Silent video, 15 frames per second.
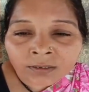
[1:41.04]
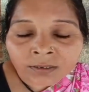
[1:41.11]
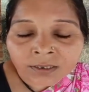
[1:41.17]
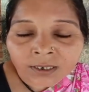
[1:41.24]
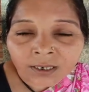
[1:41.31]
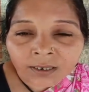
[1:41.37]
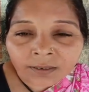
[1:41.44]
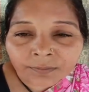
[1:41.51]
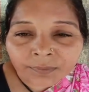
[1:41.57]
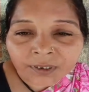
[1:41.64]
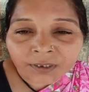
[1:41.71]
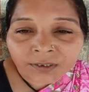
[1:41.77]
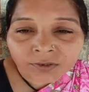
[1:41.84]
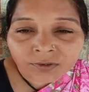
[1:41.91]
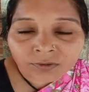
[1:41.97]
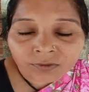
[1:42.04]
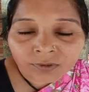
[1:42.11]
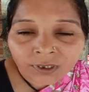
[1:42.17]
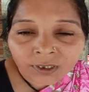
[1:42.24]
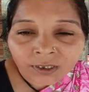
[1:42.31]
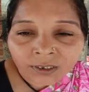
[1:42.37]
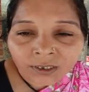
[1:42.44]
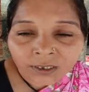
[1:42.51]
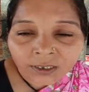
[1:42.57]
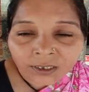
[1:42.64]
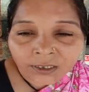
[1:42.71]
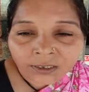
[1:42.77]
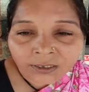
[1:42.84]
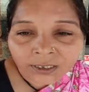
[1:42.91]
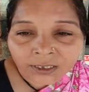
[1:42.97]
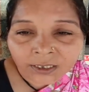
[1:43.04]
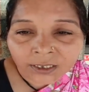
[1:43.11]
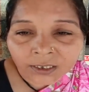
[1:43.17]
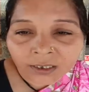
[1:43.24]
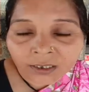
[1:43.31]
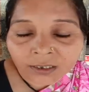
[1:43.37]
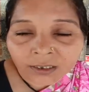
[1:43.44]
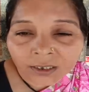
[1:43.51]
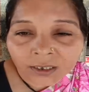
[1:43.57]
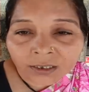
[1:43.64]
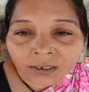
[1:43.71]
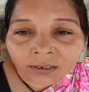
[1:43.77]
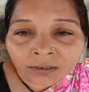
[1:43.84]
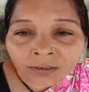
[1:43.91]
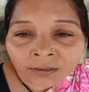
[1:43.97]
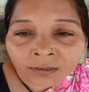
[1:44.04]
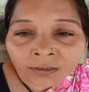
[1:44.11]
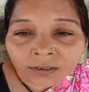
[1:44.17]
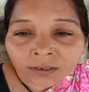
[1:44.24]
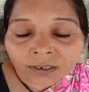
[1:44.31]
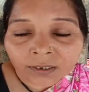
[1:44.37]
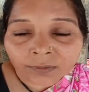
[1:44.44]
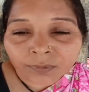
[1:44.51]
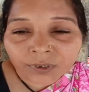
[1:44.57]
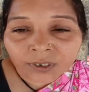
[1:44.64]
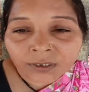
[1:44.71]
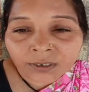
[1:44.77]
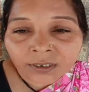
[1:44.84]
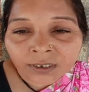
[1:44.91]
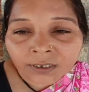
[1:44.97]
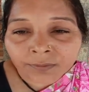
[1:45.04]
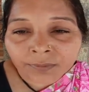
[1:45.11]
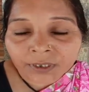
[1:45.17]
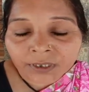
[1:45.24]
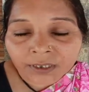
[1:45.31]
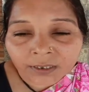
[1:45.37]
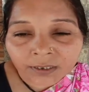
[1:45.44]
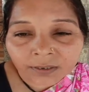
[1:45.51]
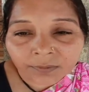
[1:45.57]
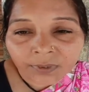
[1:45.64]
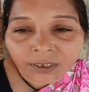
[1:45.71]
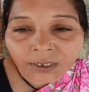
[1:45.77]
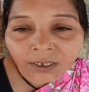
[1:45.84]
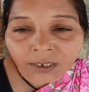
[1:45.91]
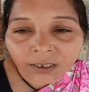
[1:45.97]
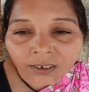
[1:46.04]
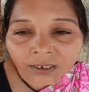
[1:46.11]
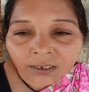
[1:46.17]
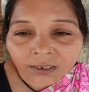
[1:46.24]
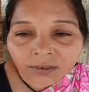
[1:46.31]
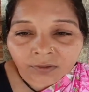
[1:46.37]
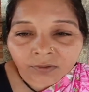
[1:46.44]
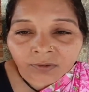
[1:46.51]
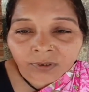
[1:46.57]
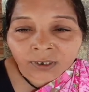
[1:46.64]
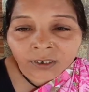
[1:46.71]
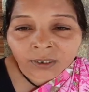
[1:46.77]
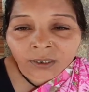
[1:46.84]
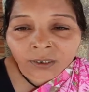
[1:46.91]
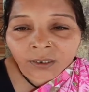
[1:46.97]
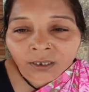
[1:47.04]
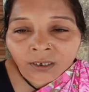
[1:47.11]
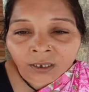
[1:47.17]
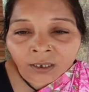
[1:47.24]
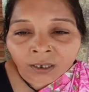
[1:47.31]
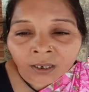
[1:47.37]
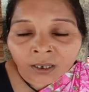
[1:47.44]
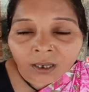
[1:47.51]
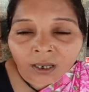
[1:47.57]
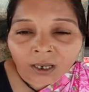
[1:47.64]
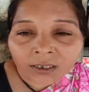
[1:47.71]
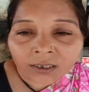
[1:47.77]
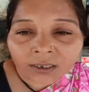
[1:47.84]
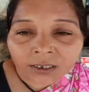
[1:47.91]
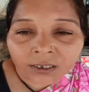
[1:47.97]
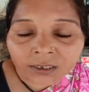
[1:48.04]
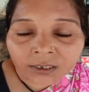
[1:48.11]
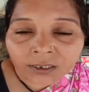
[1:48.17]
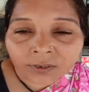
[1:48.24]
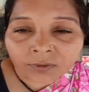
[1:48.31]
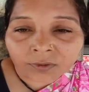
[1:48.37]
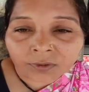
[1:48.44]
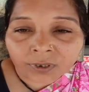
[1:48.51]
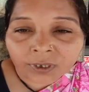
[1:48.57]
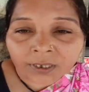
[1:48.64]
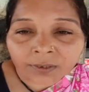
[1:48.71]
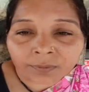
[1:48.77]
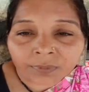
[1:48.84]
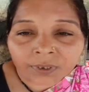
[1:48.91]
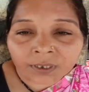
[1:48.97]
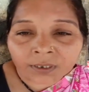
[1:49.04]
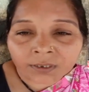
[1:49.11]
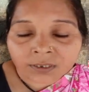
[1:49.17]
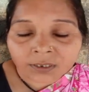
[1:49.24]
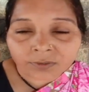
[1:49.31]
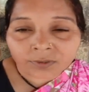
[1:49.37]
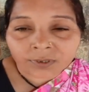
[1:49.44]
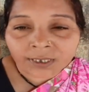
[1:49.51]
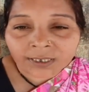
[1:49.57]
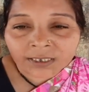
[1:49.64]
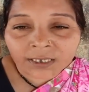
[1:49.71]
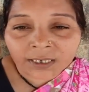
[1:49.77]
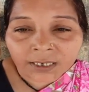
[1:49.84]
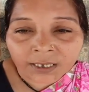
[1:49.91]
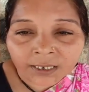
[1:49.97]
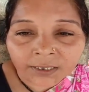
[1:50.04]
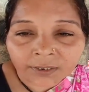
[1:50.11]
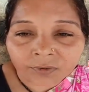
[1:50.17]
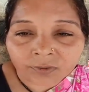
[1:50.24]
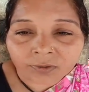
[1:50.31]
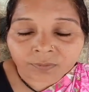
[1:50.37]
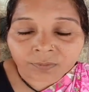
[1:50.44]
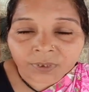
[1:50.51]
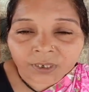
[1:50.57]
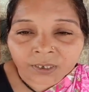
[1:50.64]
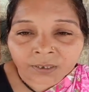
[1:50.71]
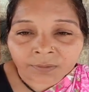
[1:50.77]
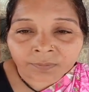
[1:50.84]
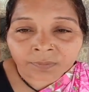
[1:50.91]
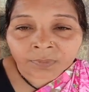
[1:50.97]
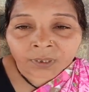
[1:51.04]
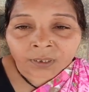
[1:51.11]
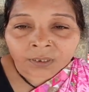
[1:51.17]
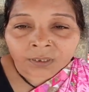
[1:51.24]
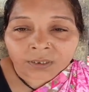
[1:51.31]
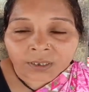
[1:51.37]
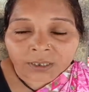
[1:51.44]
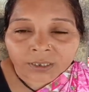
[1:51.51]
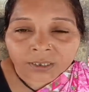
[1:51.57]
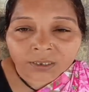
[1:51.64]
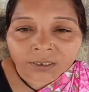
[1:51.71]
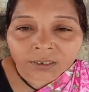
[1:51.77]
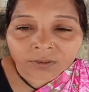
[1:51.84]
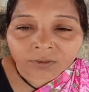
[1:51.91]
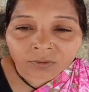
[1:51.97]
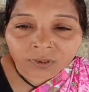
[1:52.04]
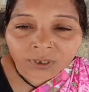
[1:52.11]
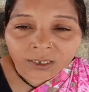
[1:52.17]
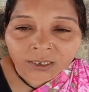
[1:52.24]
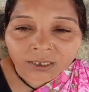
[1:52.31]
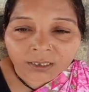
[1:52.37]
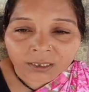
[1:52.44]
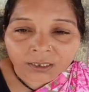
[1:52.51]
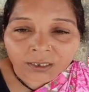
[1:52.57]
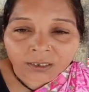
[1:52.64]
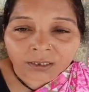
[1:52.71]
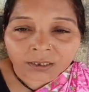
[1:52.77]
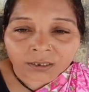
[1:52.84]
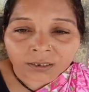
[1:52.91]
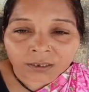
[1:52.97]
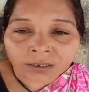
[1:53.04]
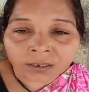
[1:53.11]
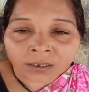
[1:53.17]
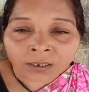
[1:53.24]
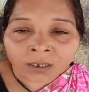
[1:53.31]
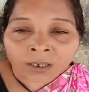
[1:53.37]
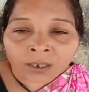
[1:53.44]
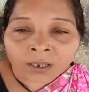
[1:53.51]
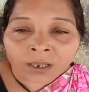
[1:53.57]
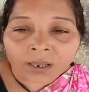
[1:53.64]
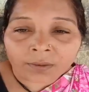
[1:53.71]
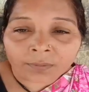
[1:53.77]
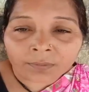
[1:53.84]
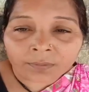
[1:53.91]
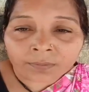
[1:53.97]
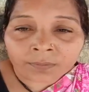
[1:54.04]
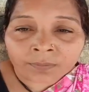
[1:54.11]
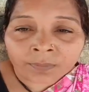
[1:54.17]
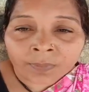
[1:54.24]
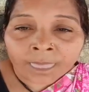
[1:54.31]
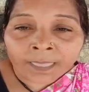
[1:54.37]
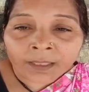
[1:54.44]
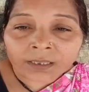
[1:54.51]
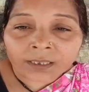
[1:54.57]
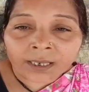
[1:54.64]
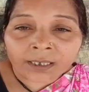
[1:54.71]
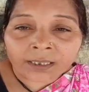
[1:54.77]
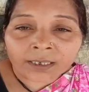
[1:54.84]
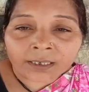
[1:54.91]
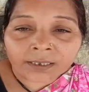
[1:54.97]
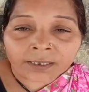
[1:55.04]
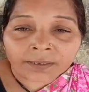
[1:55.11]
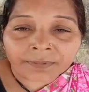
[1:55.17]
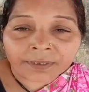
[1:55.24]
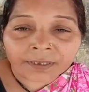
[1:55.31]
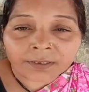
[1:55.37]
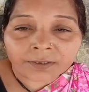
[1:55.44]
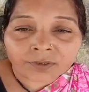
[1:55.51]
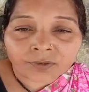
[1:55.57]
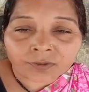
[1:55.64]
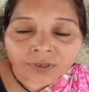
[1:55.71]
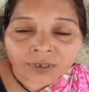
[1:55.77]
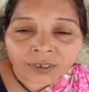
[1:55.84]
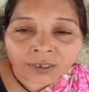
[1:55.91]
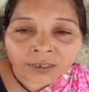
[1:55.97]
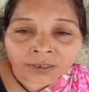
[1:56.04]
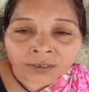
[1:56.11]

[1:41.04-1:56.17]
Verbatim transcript: साहब मेरी सुनवाई नहीं की जा रही है थाना रामगंज से मेरे घर में ताला लगा हुआ है आज तीन दिन हो गया मैं ससुराल से आई तो अपने आप देखी थी तो ताला लगा था ताला कौन लगाया है ताला राविंद्र शुक्ला